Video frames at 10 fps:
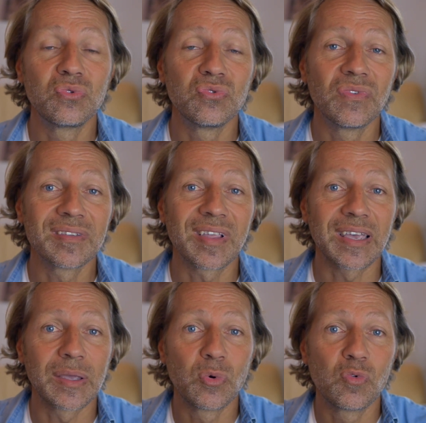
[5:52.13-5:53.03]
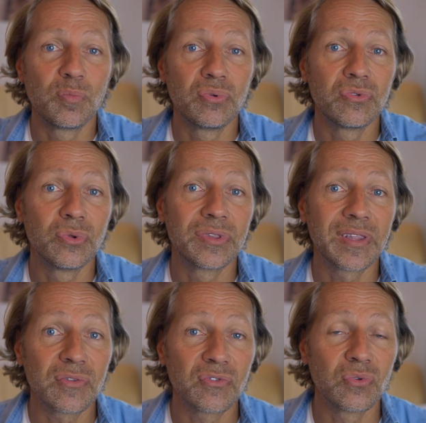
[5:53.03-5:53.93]
souvent, ça crée beaucoup plus de
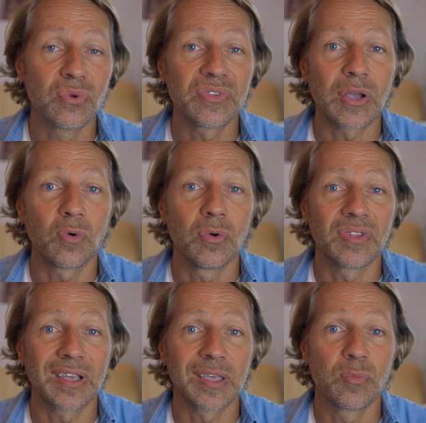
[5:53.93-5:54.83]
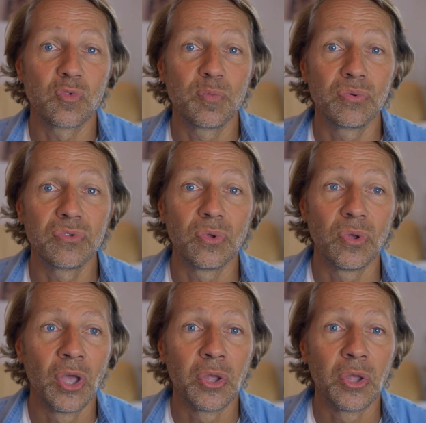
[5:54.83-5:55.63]
tension, ça, crée beaucoup plus de,